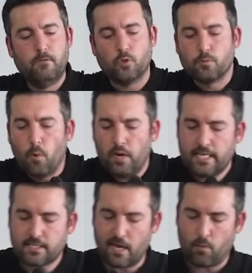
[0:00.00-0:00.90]
Nos
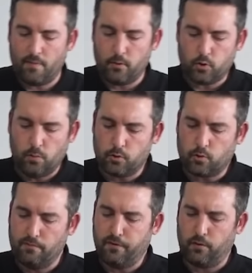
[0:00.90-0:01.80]
molesta cuando somos
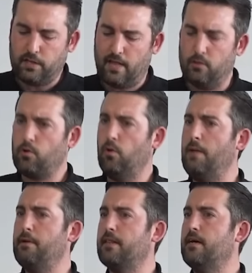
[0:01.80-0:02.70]
confrontados con
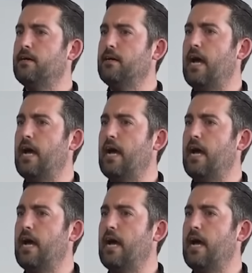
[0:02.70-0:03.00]
la verdad.